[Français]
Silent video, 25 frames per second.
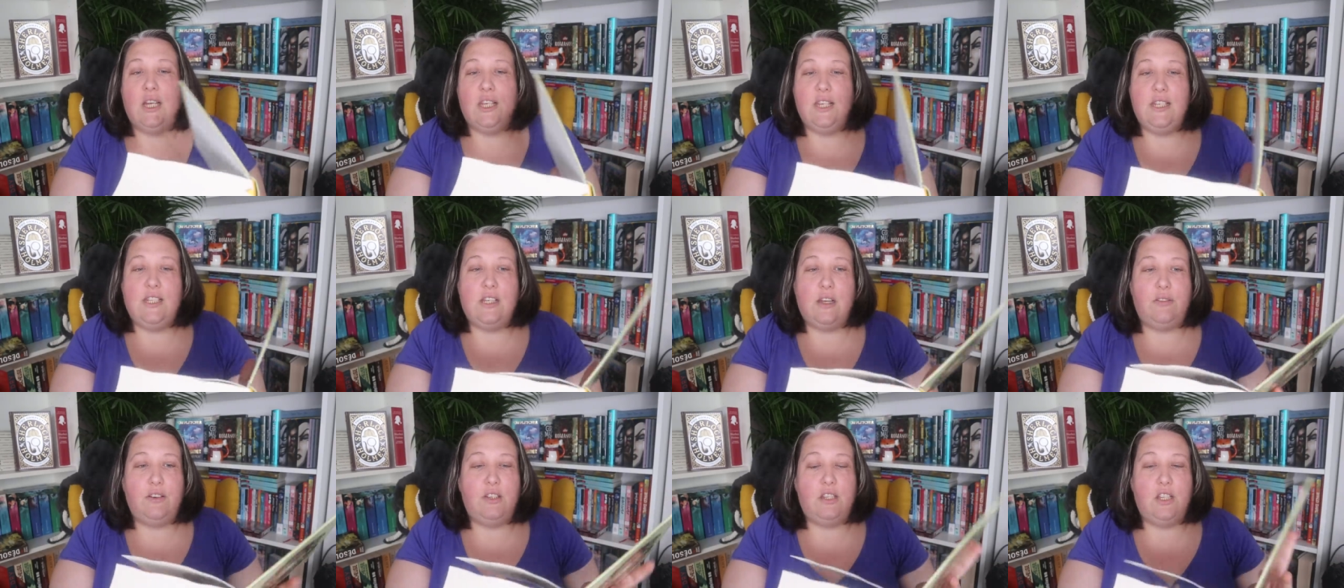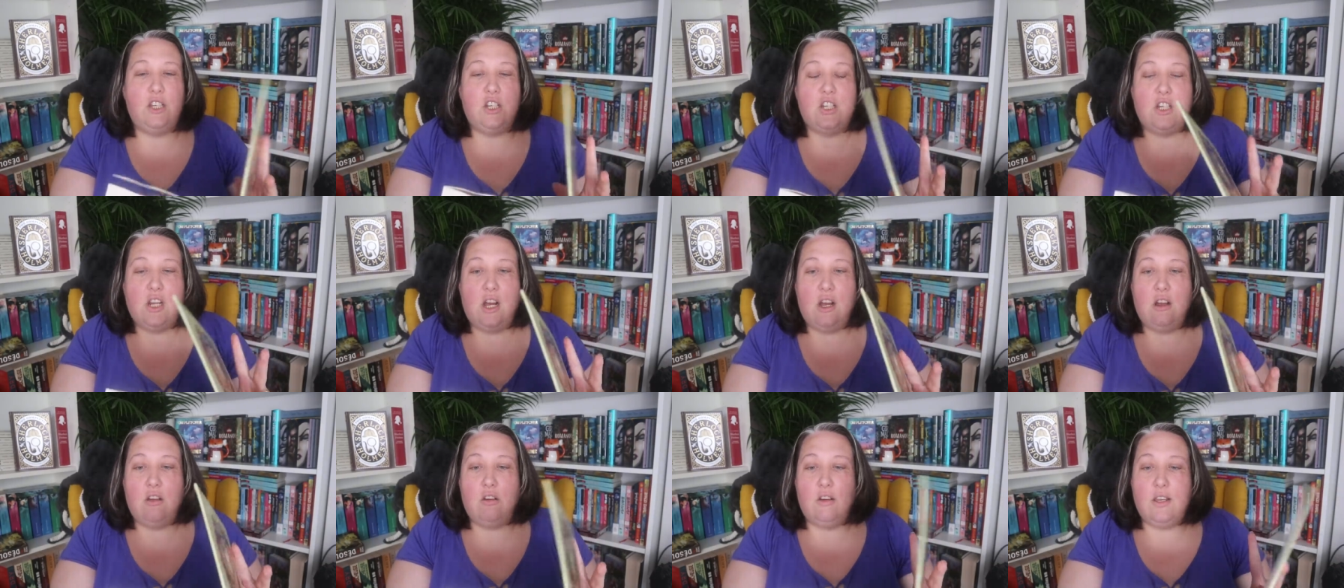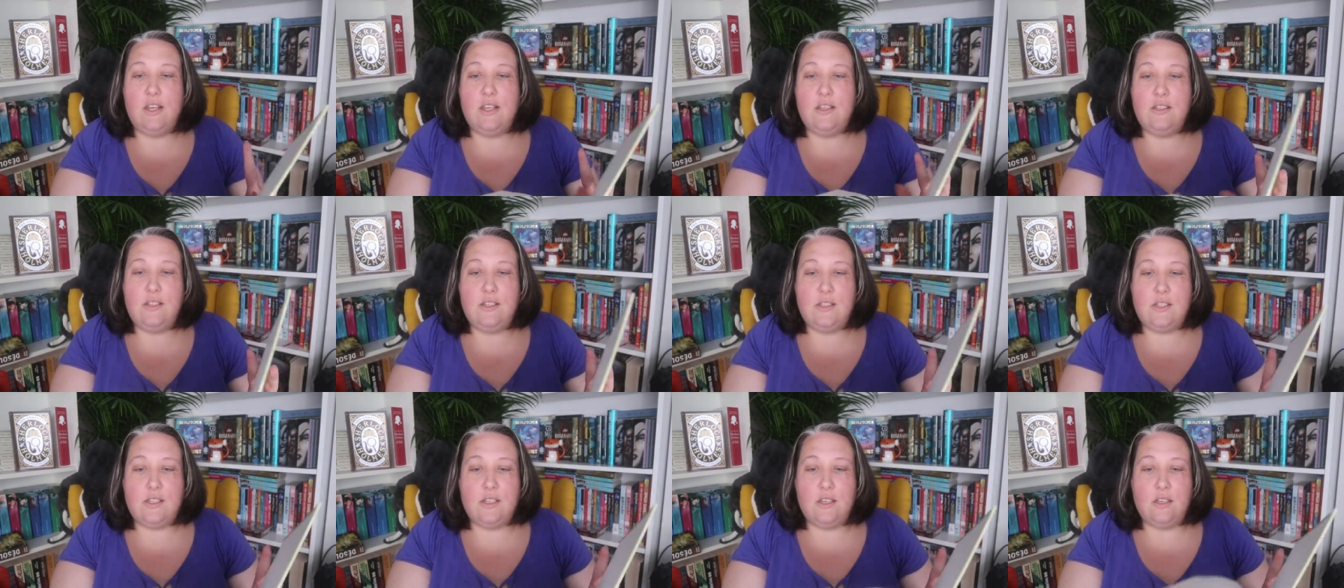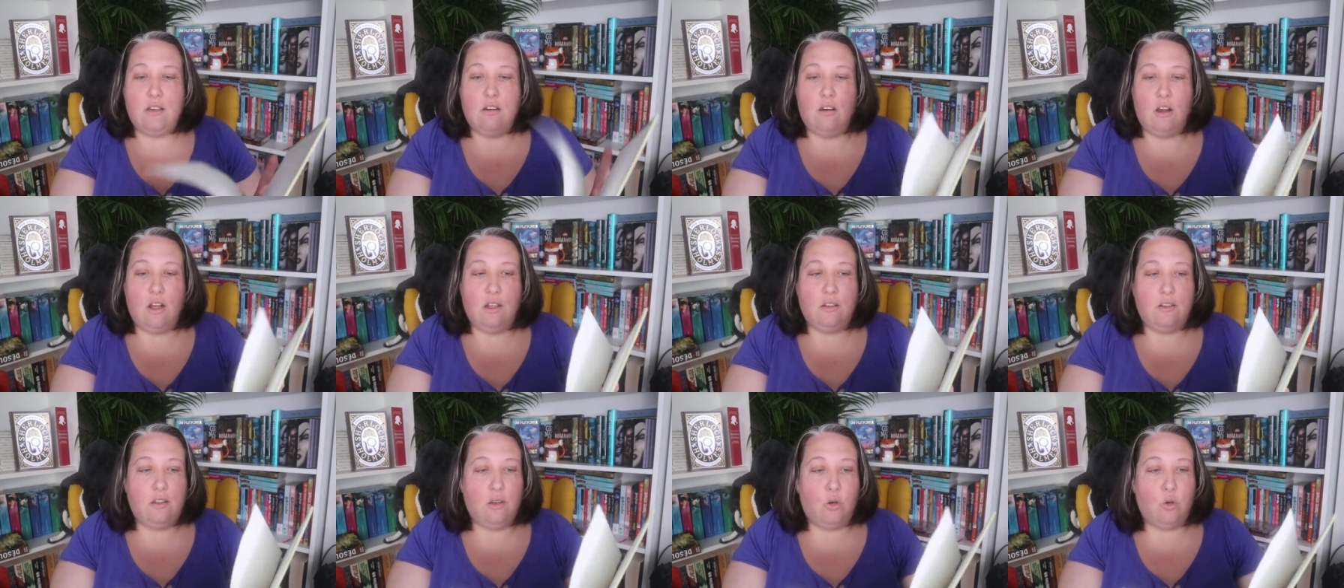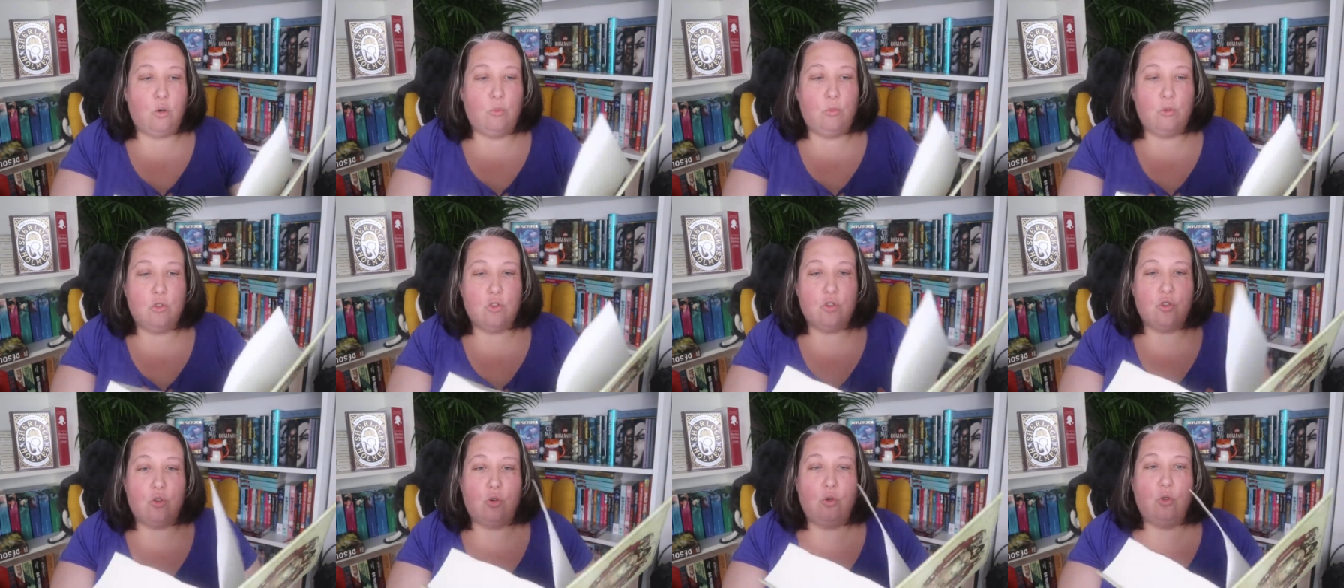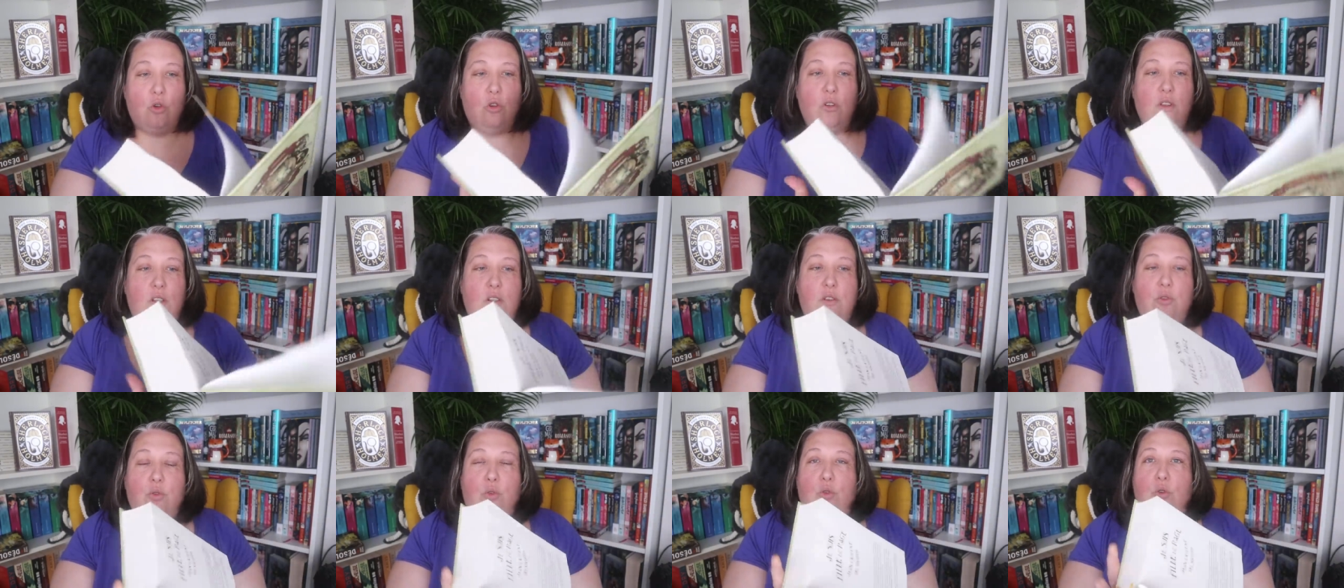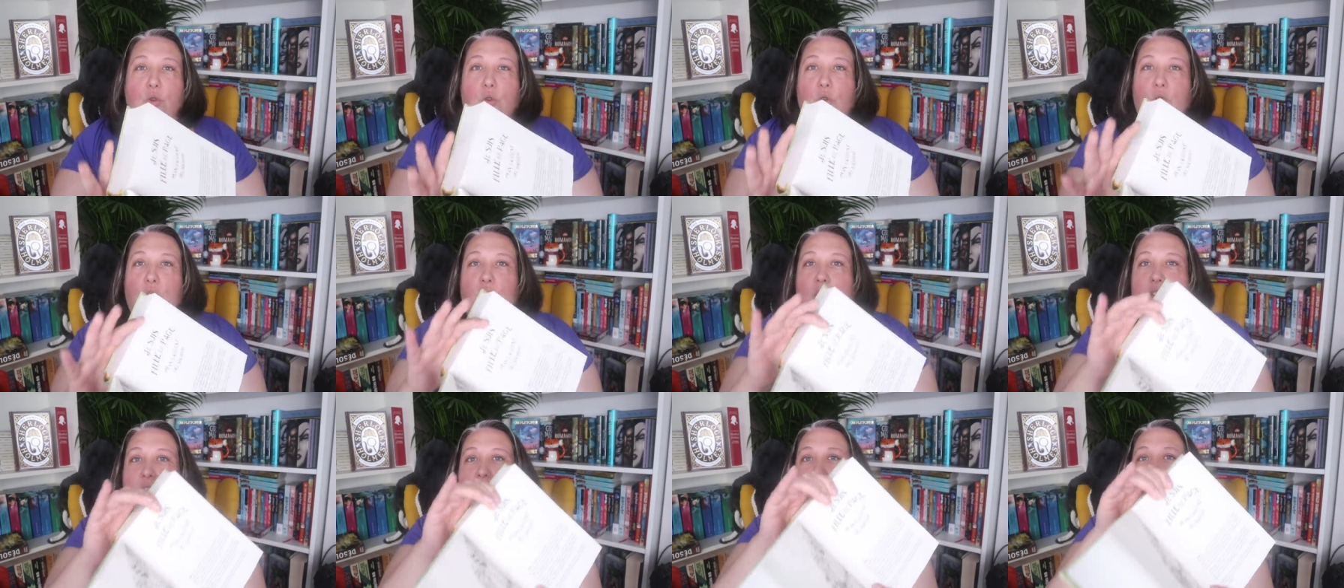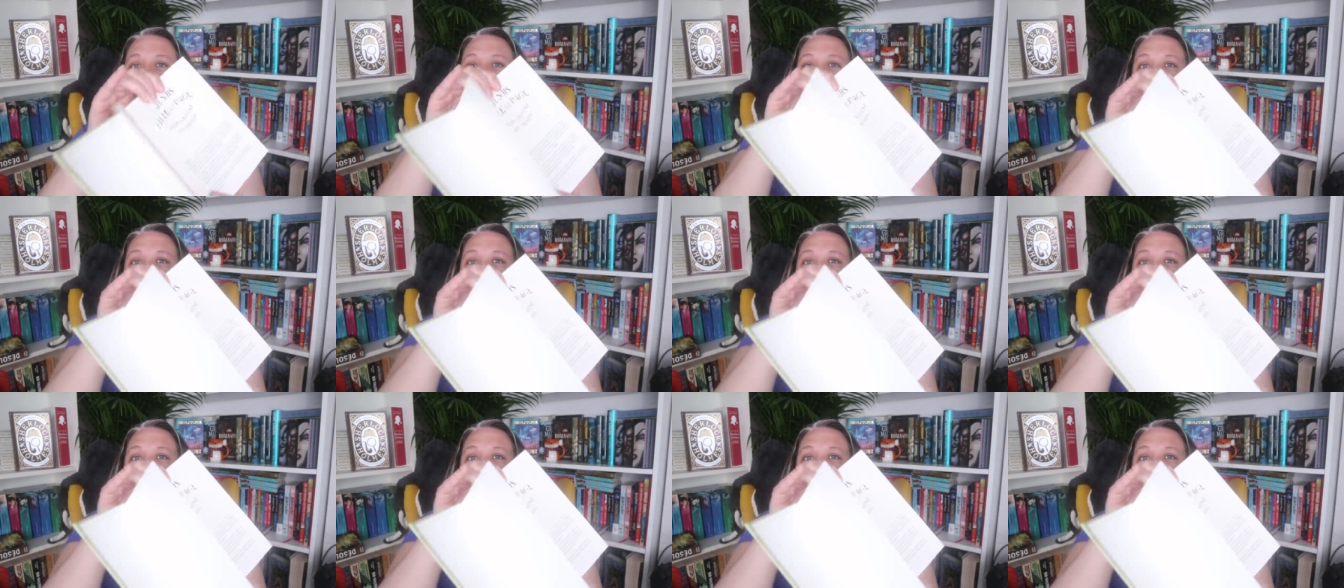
ils avaient déjà édité un des romans de Jean-Laurent Del Socorro dans cette